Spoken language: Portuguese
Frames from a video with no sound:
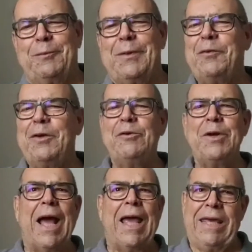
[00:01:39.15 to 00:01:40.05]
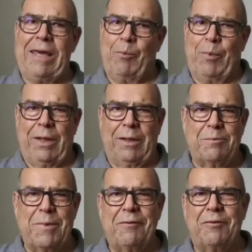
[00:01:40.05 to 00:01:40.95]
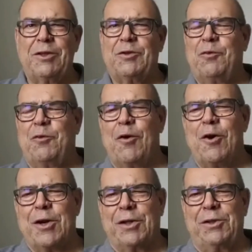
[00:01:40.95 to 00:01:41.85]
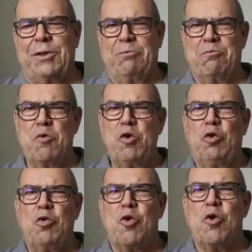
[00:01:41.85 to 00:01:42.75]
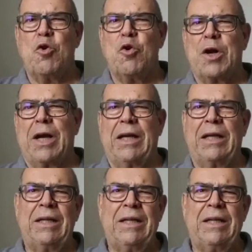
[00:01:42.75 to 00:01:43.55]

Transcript: uma figura ímpar, uma voz forte, muito rouca,